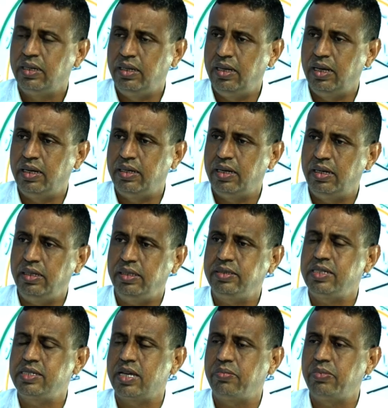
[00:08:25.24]
لأن
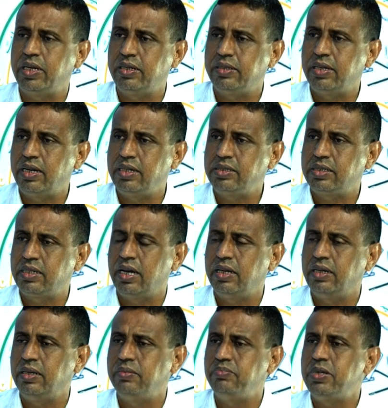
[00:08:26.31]
الاحتساب النتائج
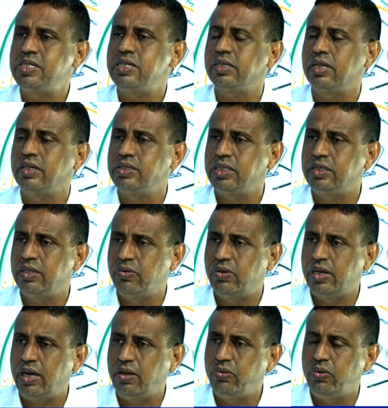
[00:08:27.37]
كان بسيطا جدا
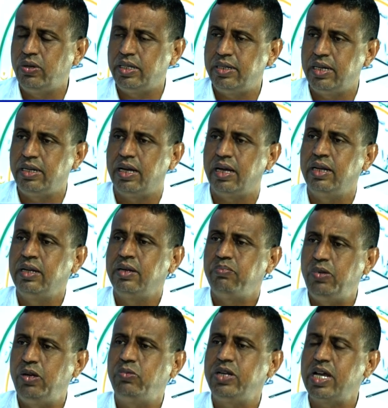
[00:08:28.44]
ونحن لدينا
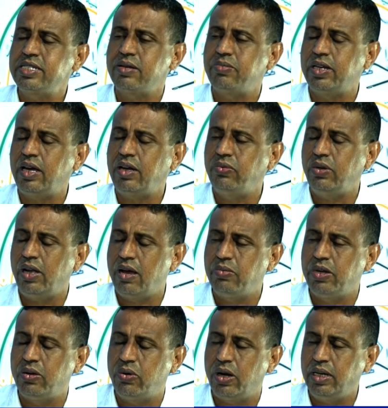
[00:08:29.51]
بالمناسبة نحن
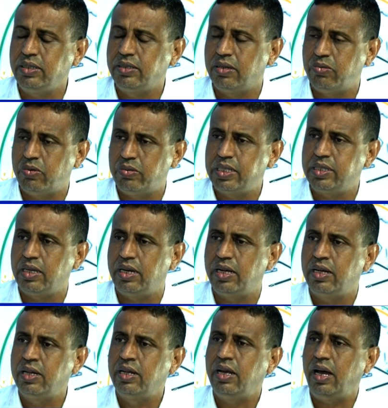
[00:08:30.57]
الحملة الوحيدة الممثلة
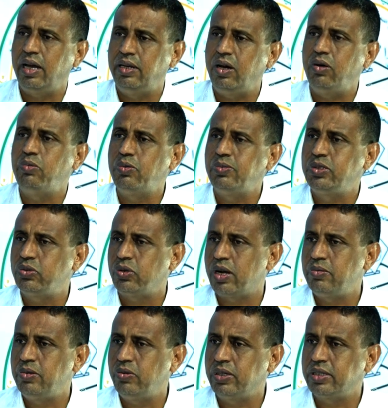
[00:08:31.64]
على عموم
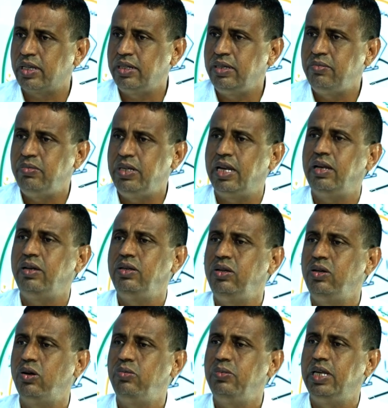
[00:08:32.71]
التراب الوطني من
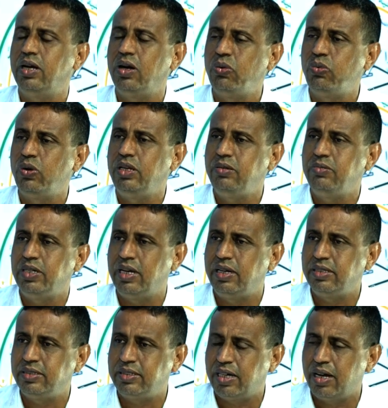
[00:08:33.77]
اليوم الأول من
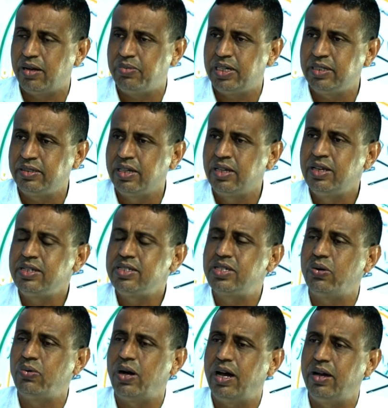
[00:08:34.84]
الانتخابات
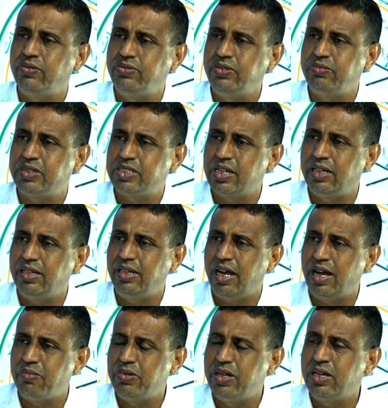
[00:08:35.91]
سواء في مجال
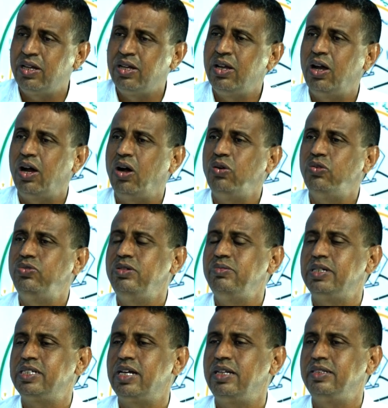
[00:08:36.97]
الحملة أو في
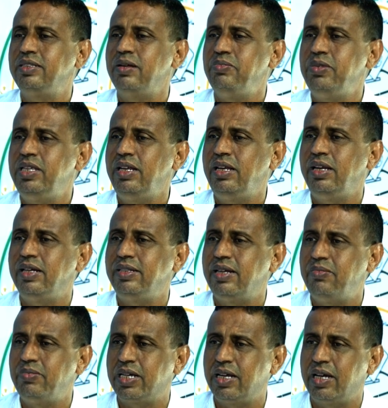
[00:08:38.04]
مجال التمثيل لدى
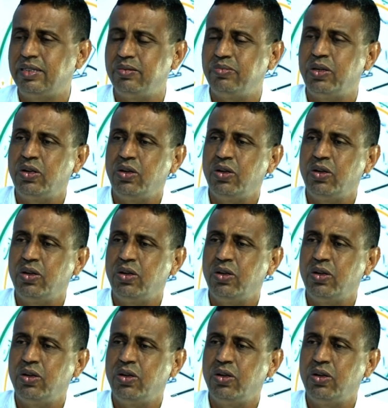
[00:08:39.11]
المكاتب